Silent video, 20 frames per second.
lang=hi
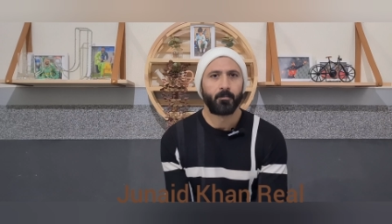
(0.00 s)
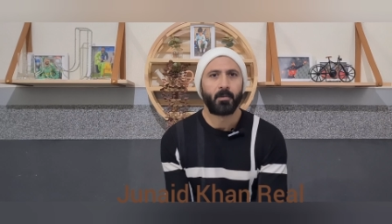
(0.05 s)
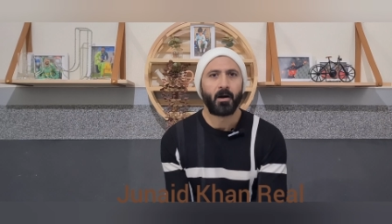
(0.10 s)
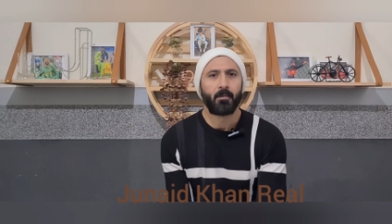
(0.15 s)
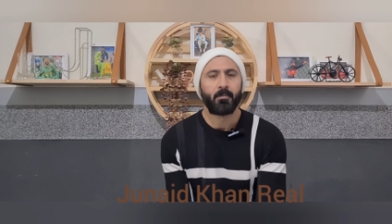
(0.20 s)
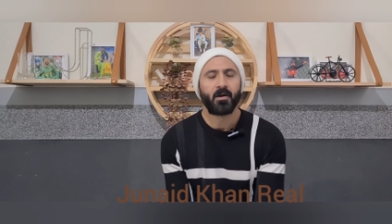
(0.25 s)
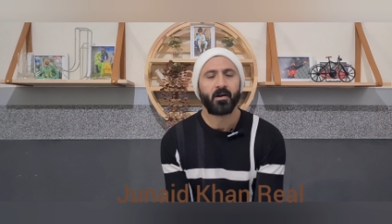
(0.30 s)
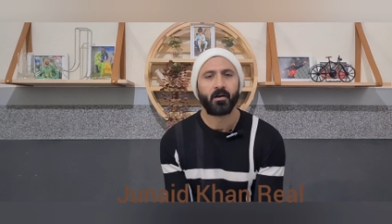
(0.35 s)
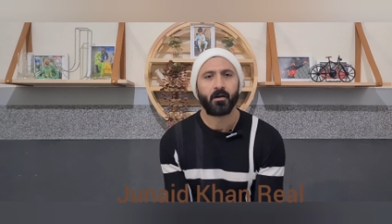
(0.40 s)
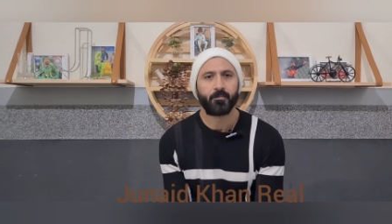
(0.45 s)

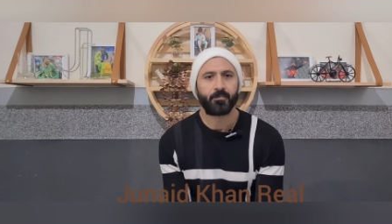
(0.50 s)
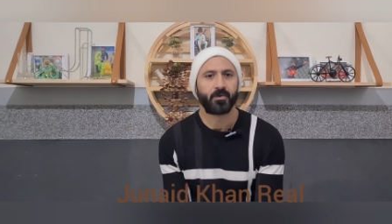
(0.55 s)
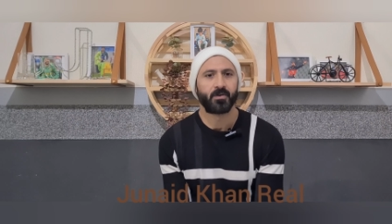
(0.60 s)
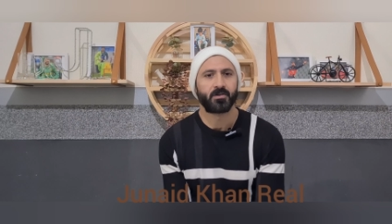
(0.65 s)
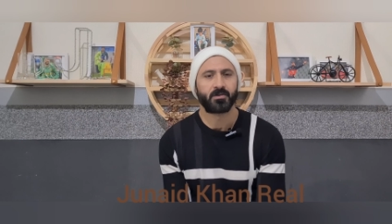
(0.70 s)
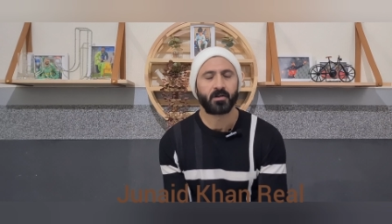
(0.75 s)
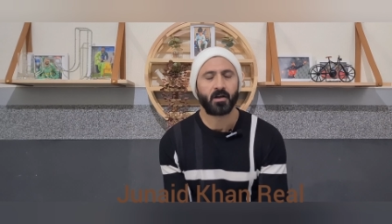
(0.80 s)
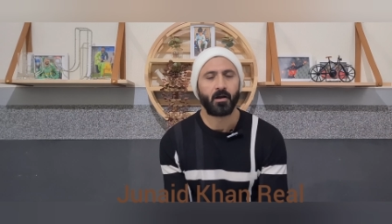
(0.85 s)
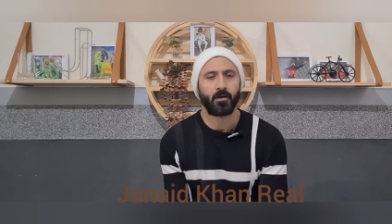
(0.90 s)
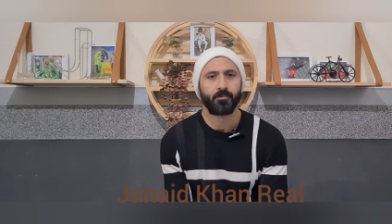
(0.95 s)
बाबर ने
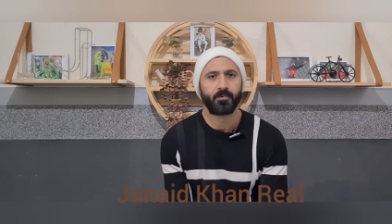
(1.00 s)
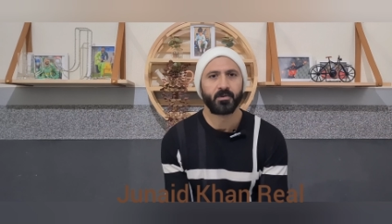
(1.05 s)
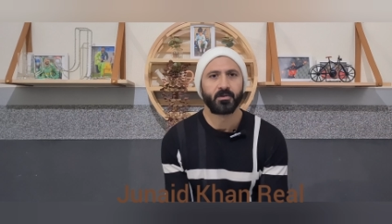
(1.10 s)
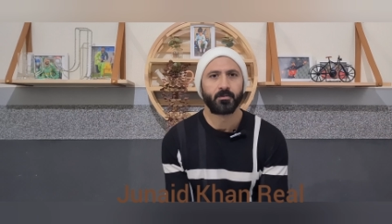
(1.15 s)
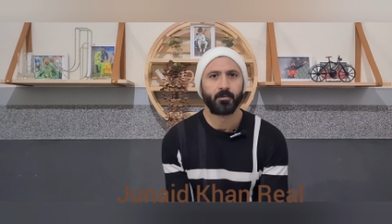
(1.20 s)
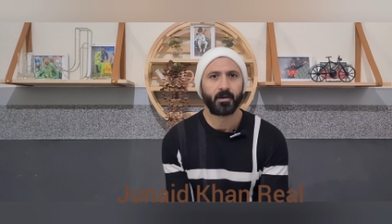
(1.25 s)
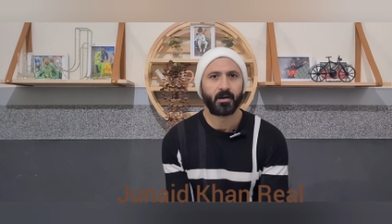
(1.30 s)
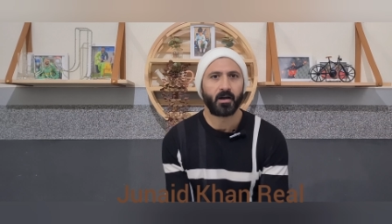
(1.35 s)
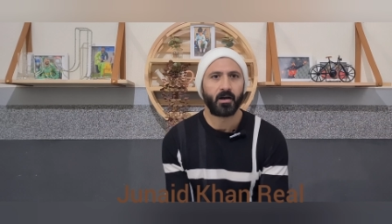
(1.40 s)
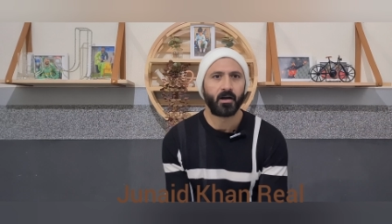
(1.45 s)
प्रेस
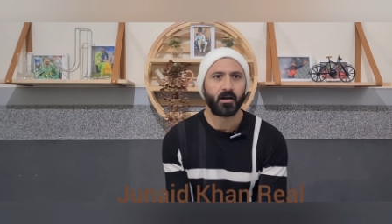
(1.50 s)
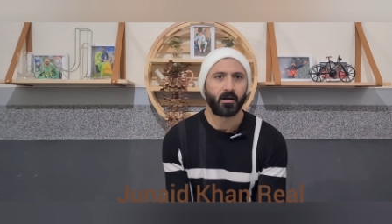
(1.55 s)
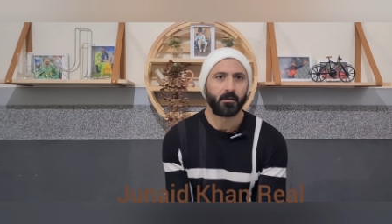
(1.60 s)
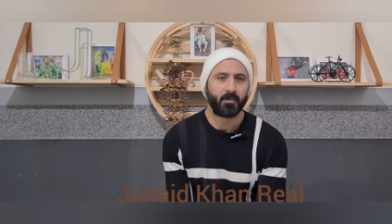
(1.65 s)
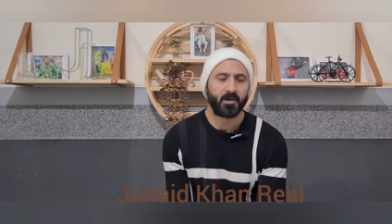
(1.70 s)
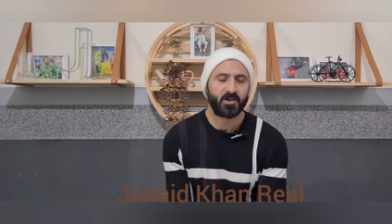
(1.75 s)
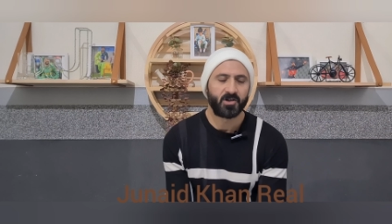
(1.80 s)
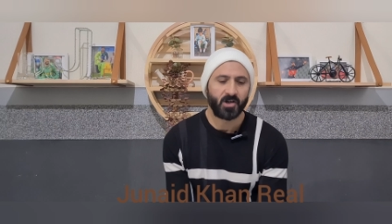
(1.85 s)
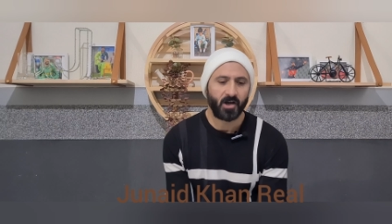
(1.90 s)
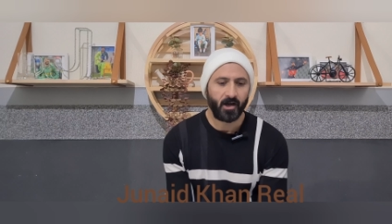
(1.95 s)
कॉन्फ्रेंस में कहा कि
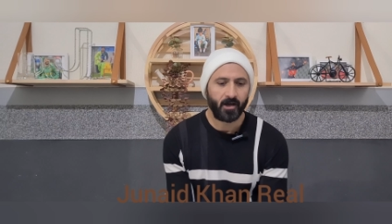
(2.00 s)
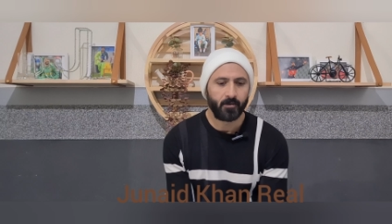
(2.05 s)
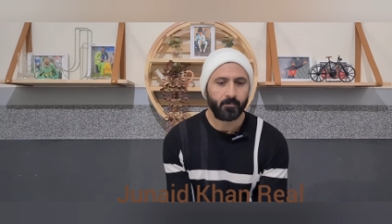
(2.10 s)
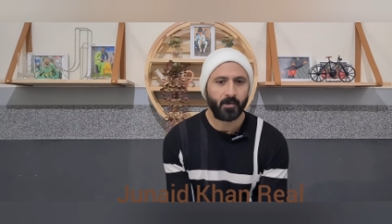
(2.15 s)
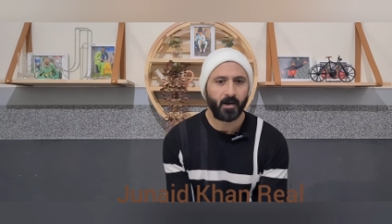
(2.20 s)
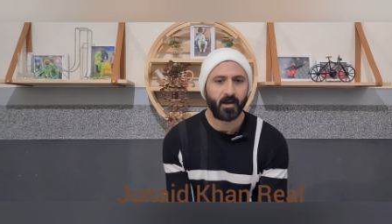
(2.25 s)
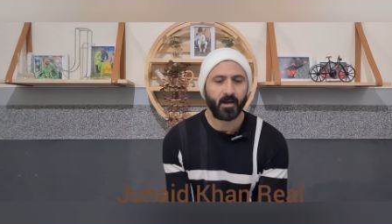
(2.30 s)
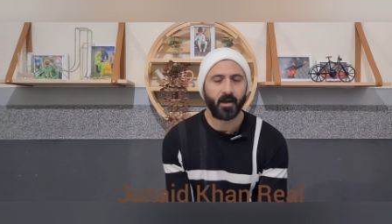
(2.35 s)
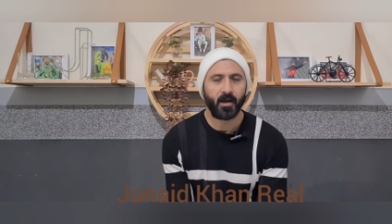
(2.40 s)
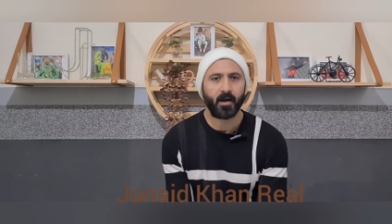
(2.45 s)
भाई शाहिद
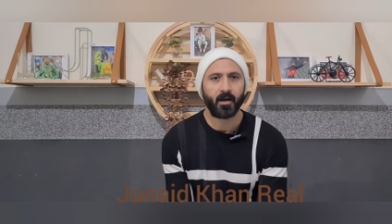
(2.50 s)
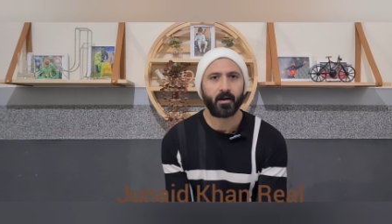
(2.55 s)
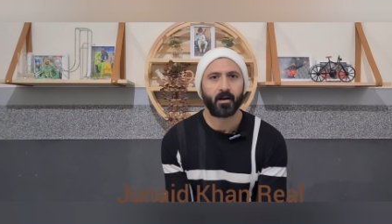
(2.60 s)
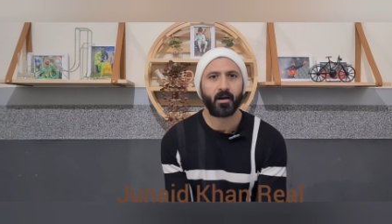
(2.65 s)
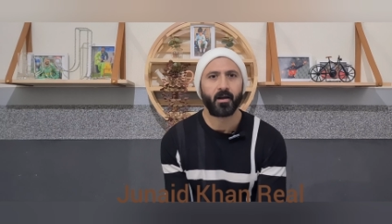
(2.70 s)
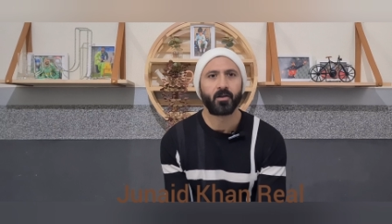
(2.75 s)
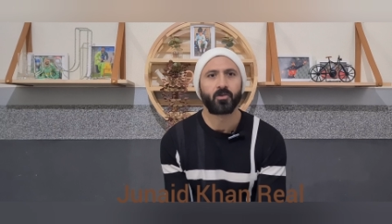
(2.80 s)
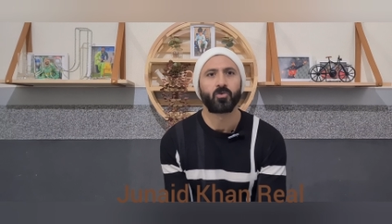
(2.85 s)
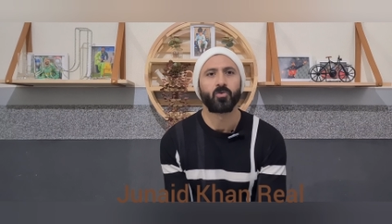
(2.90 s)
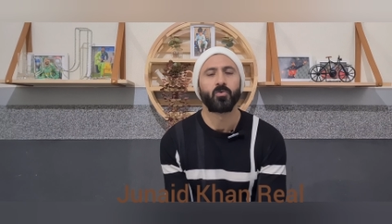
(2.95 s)
भाई आ
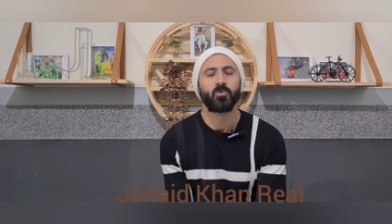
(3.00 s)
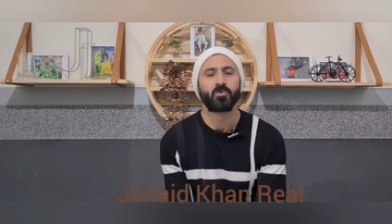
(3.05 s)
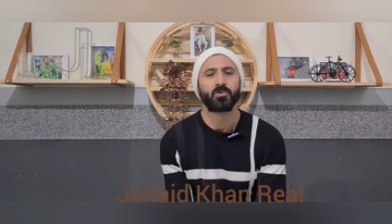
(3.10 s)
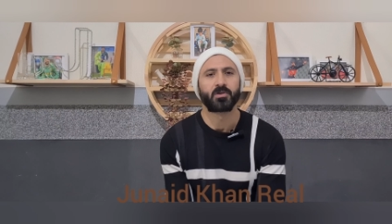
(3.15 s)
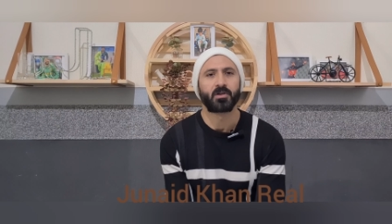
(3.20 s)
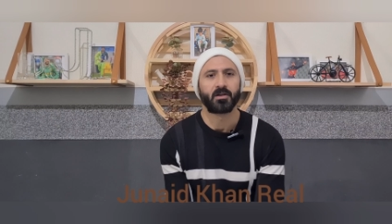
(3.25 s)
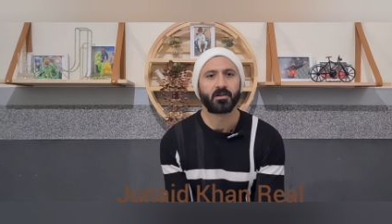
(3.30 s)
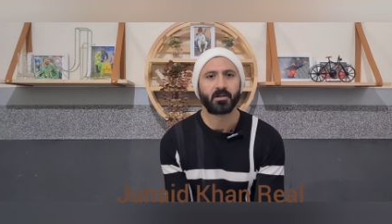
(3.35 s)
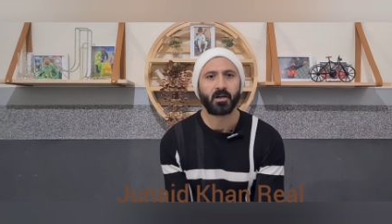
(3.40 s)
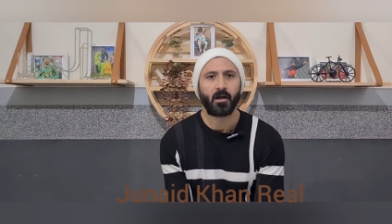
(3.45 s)
रहे हैं तो
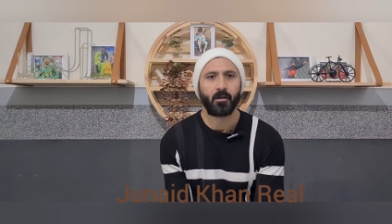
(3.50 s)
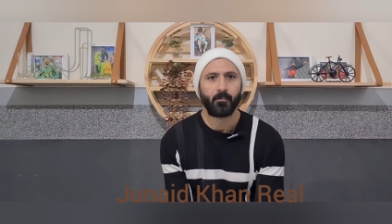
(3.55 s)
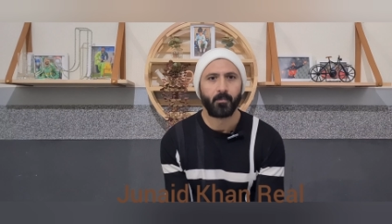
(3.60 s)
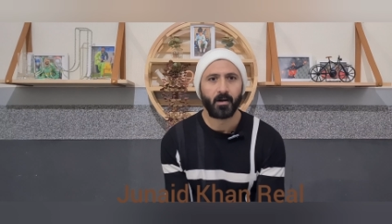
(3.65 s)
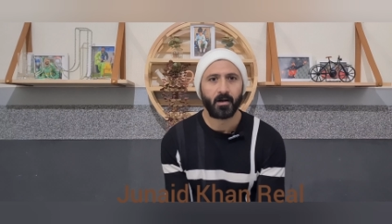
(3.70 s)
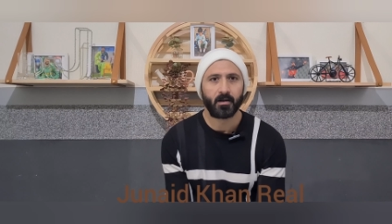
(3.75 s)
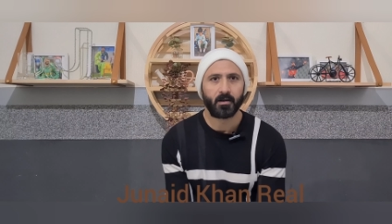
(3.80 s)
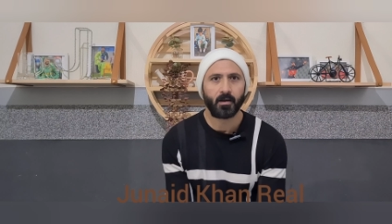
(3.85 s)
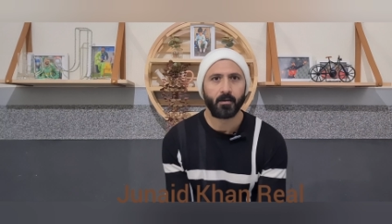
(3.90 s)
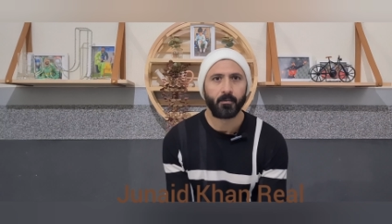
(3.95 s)
उसके साथ
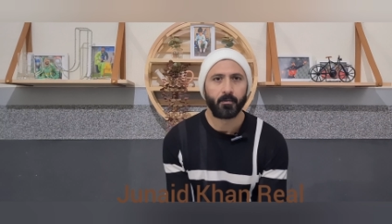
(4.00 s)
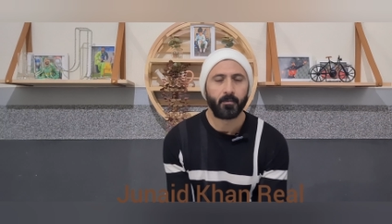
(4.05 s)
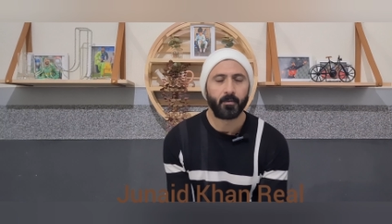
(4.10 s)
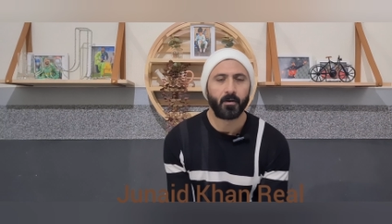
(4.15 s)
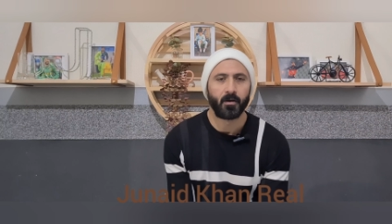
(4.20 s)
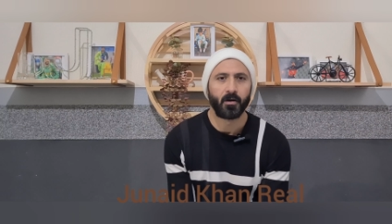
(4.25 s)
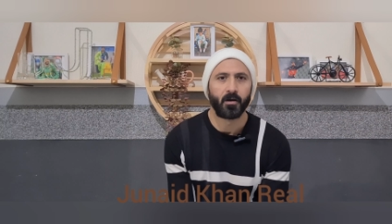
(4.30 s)
मिलकर